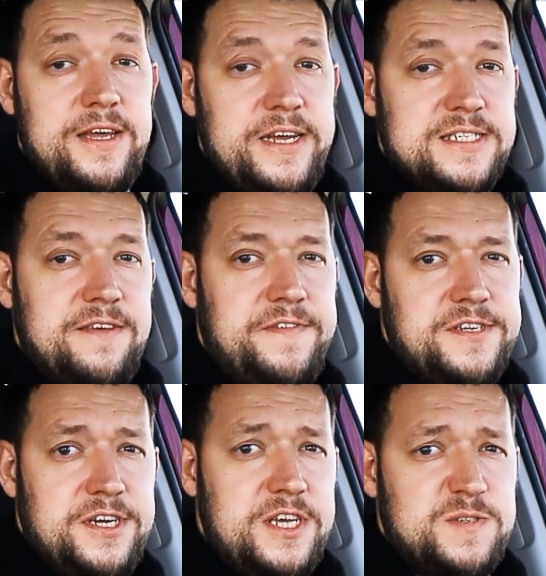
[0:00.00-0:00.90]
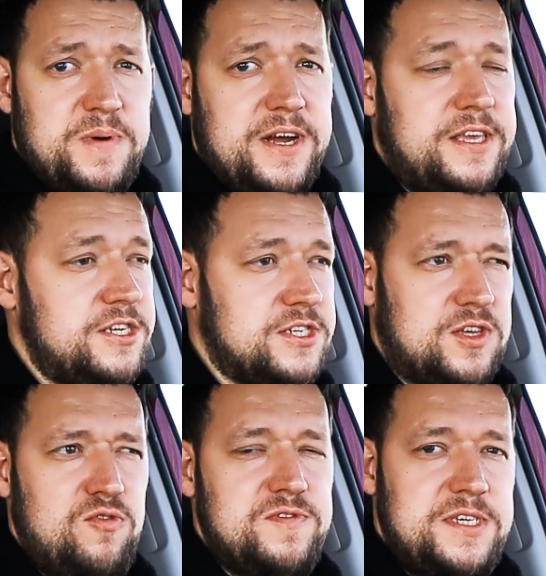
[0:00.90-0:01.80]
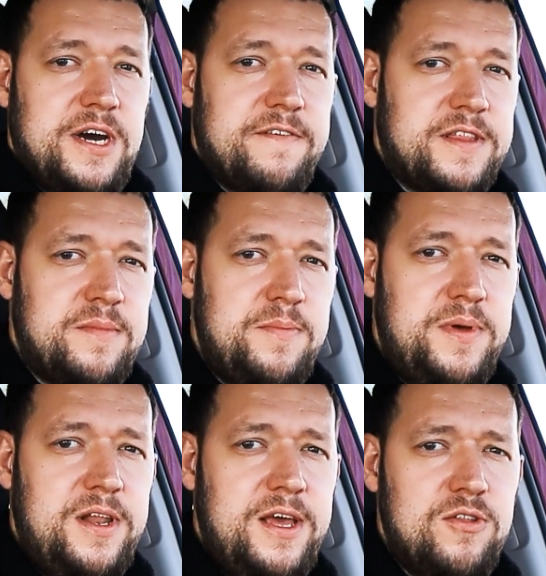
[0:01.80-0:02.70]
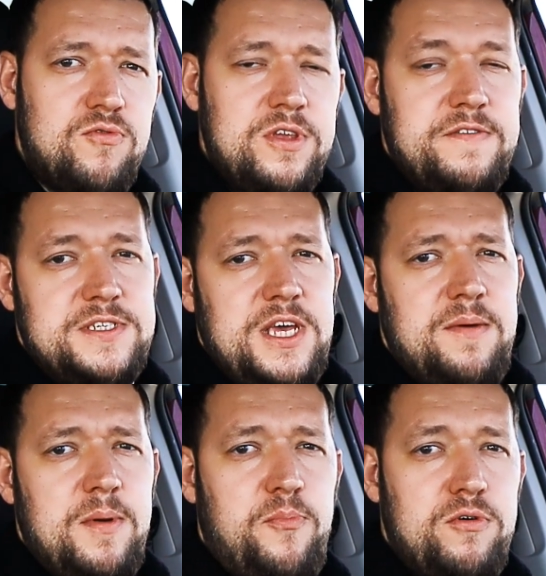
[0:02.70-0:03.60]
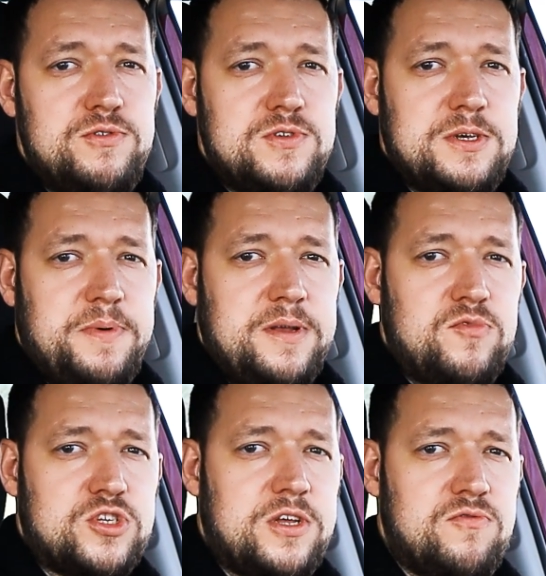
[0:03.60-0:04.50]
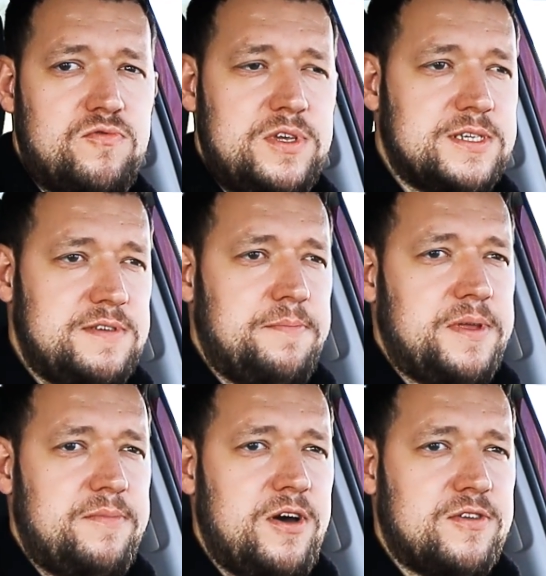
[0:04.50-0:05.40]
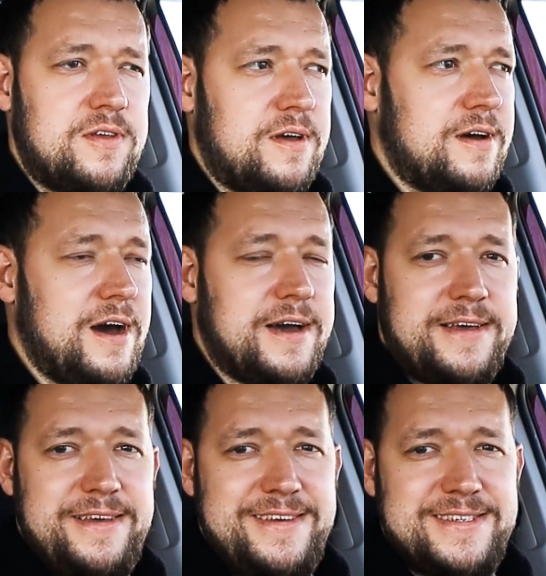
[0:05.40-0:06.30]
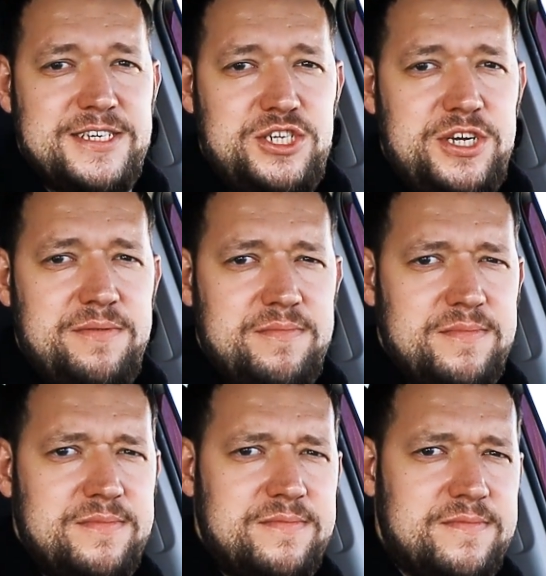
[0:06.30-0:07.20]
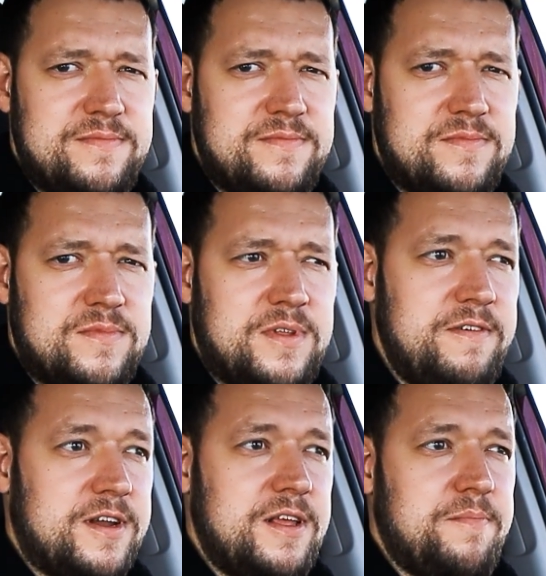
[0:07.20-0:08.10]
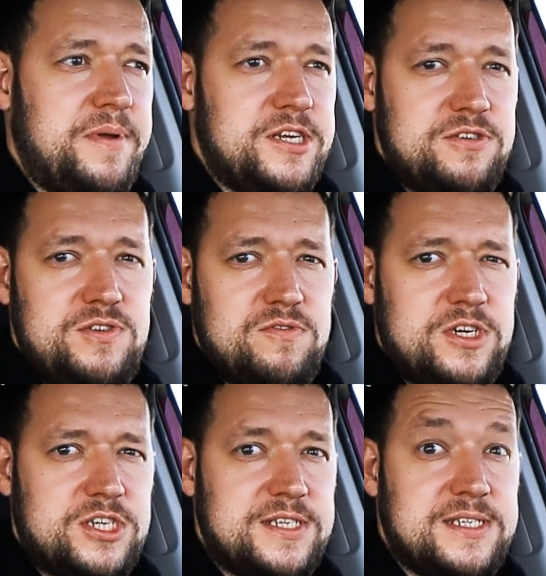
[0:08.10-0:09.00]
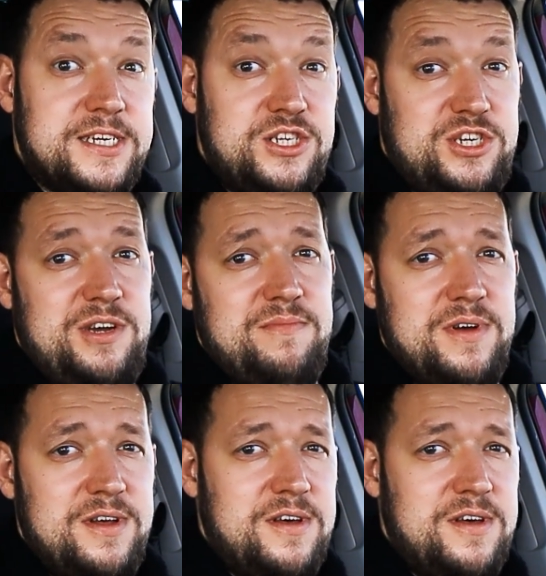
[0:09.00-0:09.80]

интересная фича есть практически у всех автомобилей, но не все ими пользуются, потому что ну, не совсем понимают, как и зачем, наверное, прежде всего даже зачем